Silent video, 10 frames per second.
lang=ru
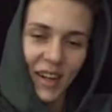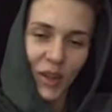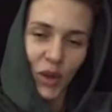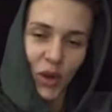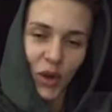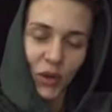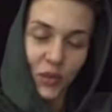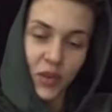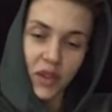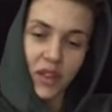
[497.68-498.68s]
Оно.
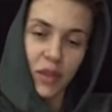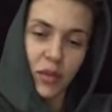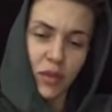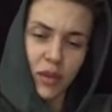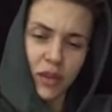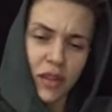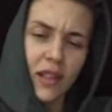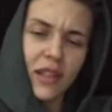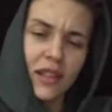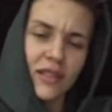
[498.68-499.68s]
Твоя мимика. Да
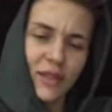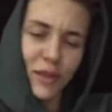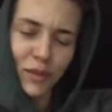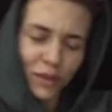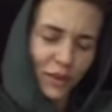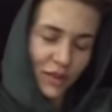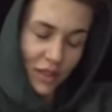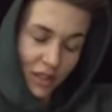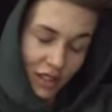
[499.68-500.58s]
ладно, успокойтесь.